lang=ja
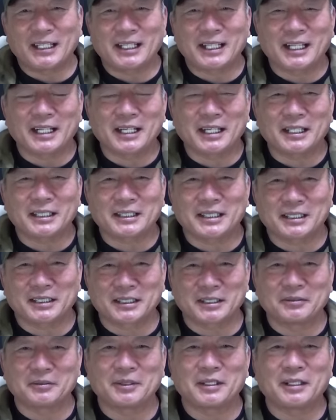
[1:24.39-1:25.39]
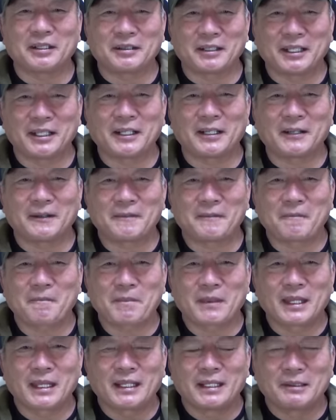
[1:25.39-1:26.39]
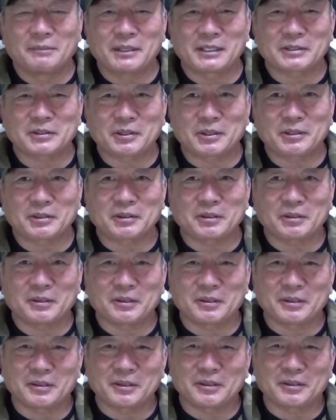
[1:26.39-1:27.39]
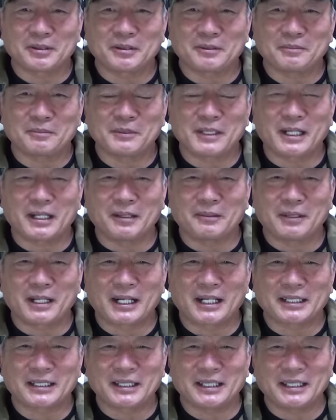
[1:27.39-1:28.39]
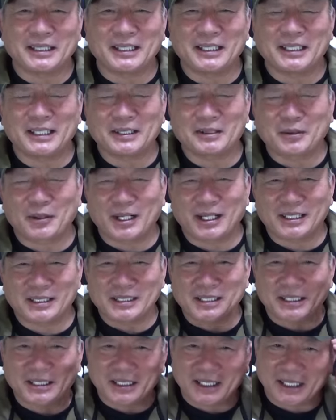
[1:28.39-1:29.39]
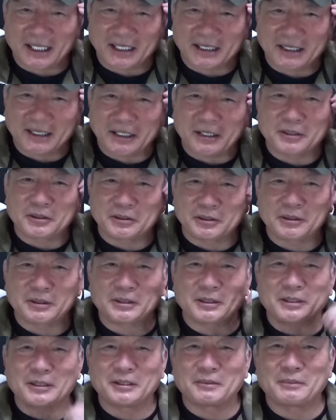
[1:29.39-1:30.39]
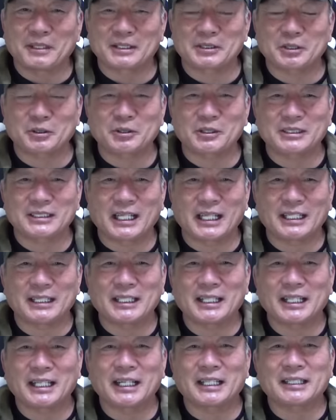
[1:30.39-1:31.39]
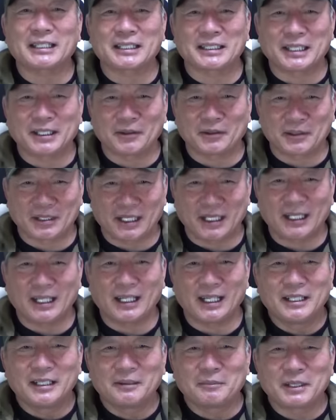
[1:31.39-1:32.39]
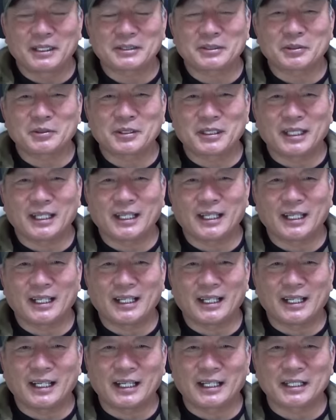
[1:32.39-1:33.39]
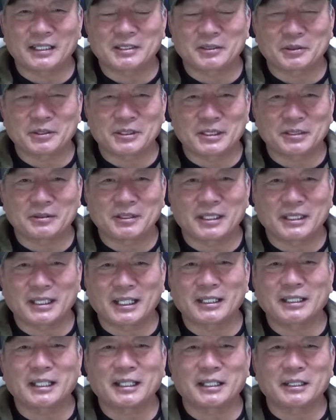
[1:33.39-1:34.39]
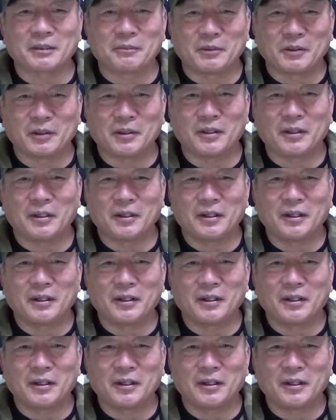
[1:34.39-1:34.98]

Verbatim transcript: いかなかったっていうんだよね、まあ、それとまあ若手に来られちゃったなっていう、まあ、ちょっと残念があってたような、まあそんな話をしてくれたんだけども、